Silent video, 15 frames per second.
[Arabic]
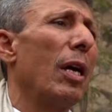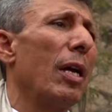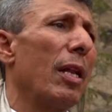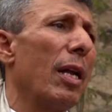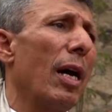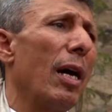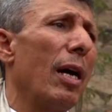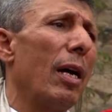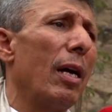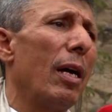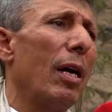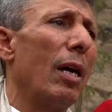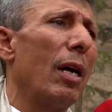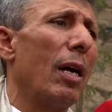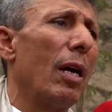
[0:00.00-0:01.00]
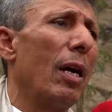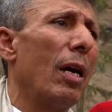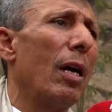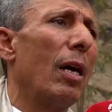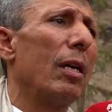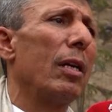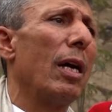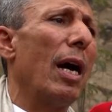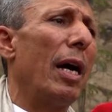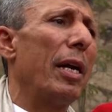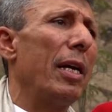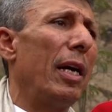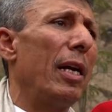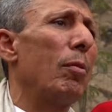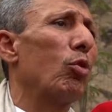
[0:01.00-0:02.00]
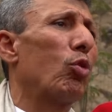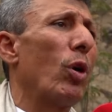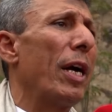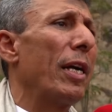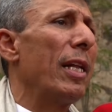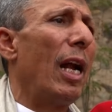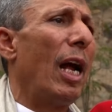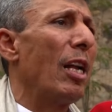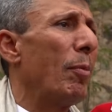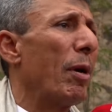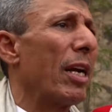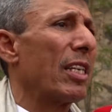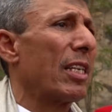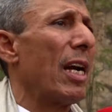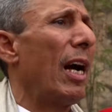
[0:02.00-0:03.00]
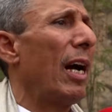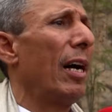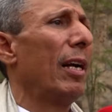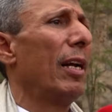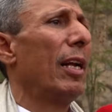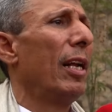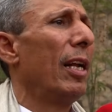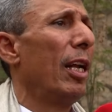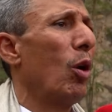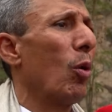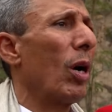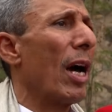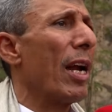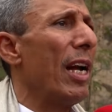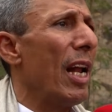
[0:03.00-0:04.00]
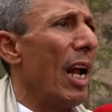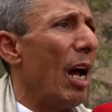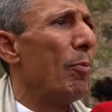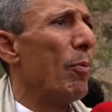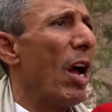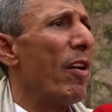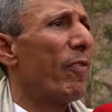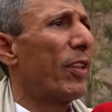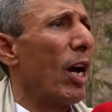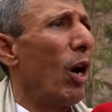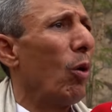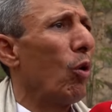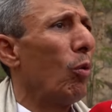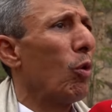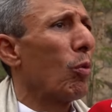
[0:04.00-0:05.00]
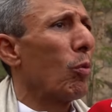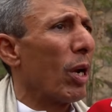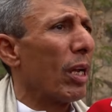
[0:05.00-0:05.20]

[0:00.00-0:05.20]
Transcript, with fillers: اذا يعني احنا متواجدين على مر الساعه لو قال لي الان بيفتح الامور